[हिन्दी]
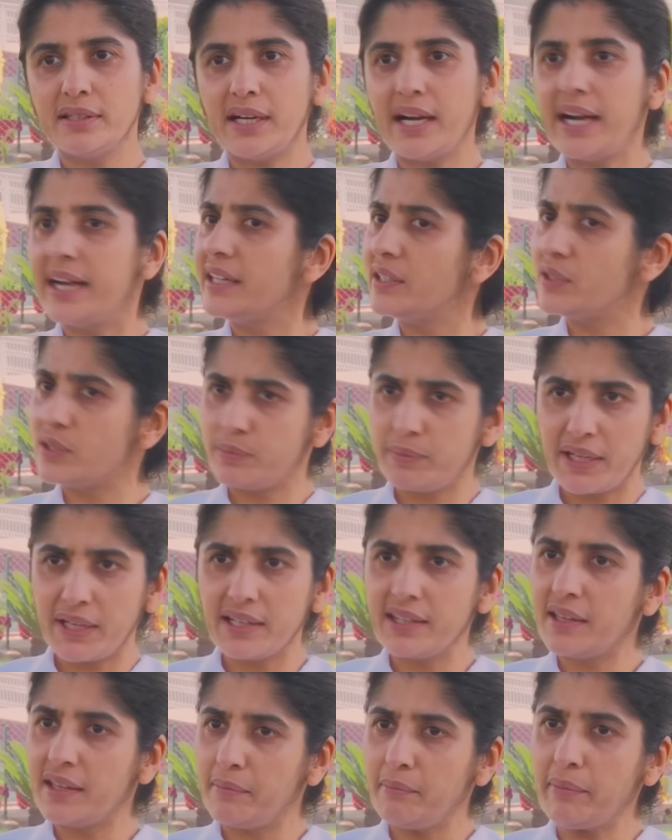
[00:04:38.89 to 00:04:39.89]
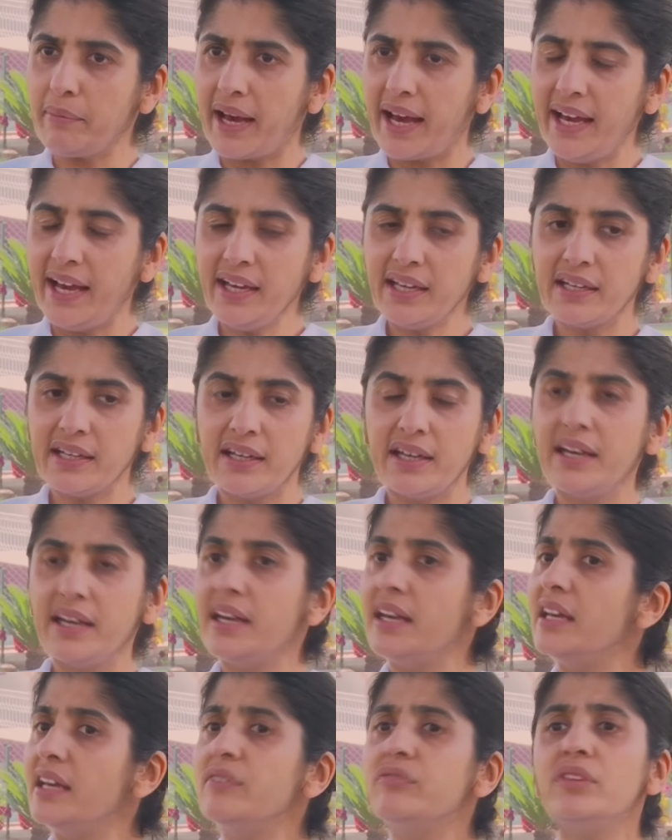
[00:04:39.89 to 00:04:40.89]
आई रिस्पेक्ट देम बैक
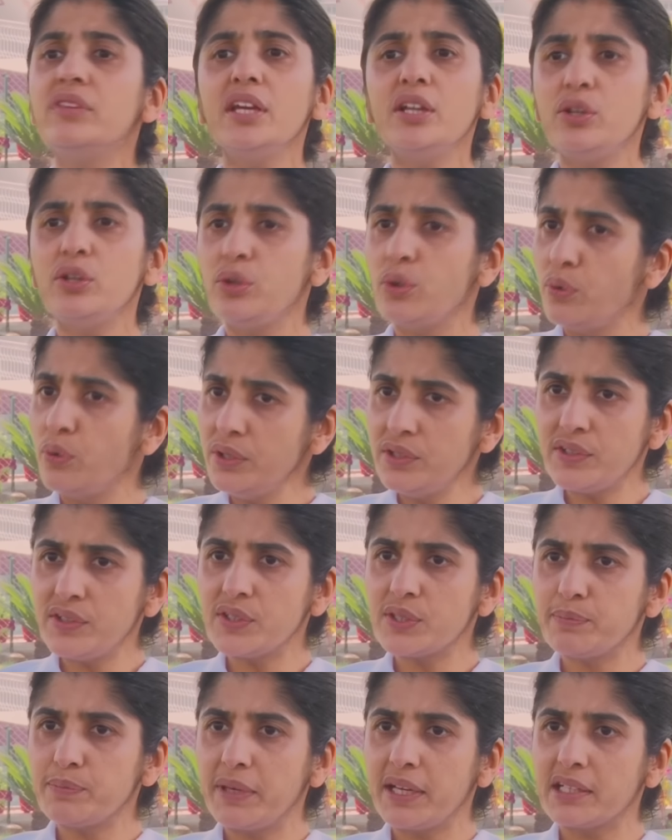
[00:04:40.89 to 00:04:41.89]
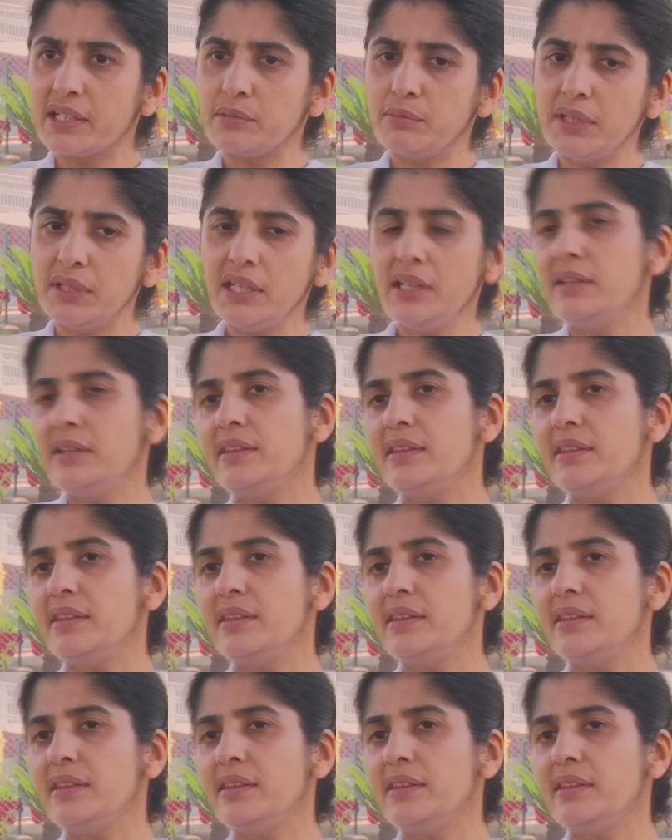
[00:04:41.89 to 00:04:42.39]
इफ दे डोंट रिस्पेक्ट मी